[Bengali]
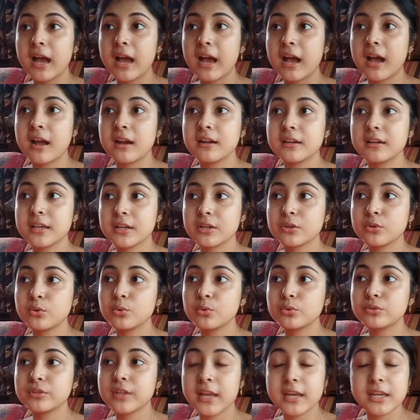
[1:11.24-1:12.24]
আর একটু
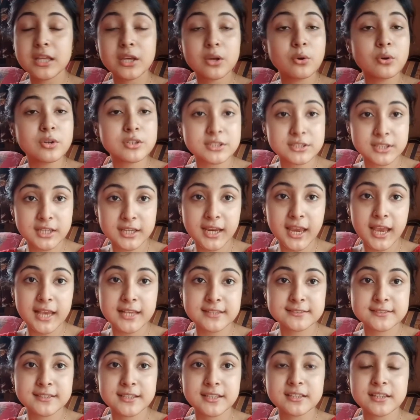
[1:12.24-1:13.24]
দেরি হচ্ছে গ্যাস
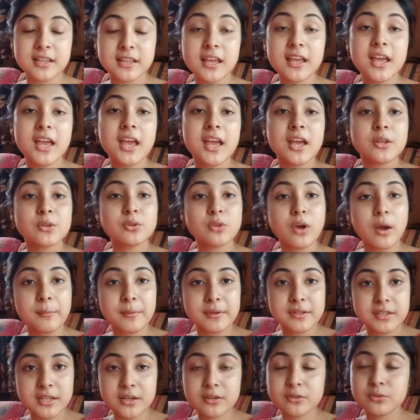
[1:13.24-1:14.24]
দিতে তো
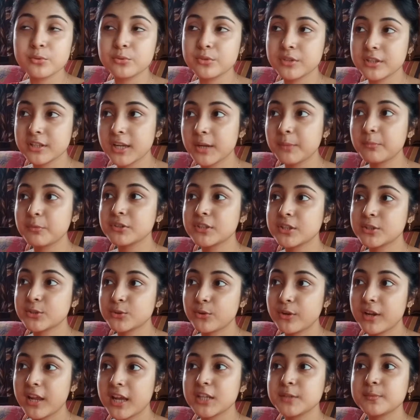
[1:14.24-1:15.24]
আমাদের দুদিনের মধ্যে
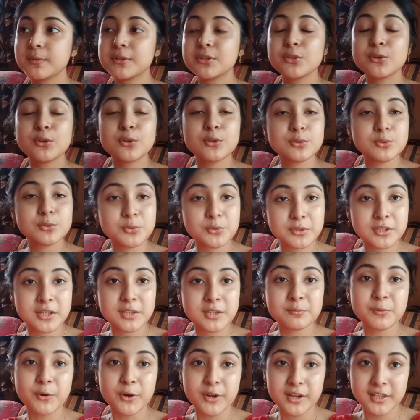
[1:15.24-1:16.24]
চলে আসবে তো দুদিন
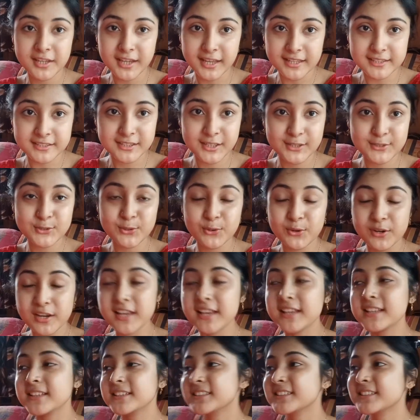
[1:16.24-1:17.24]
পরেই আজকে চলে
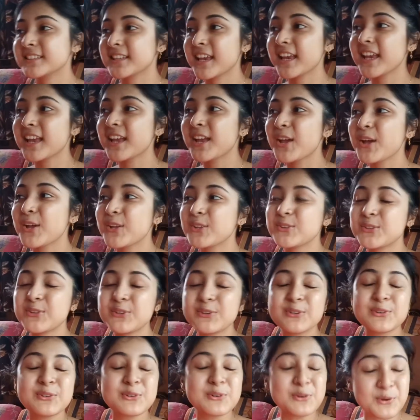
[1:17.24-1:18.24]
এসছে তো
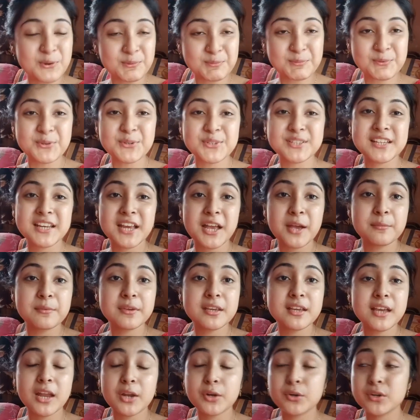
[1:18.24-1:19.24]
খুব খুশি আমি
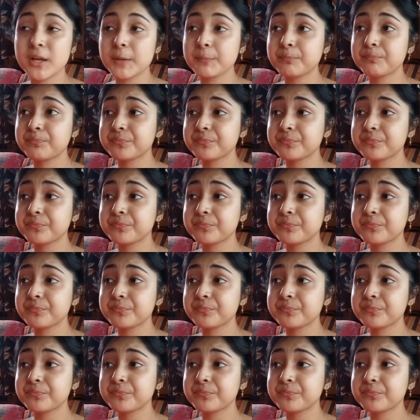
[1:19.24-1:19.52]
কেননা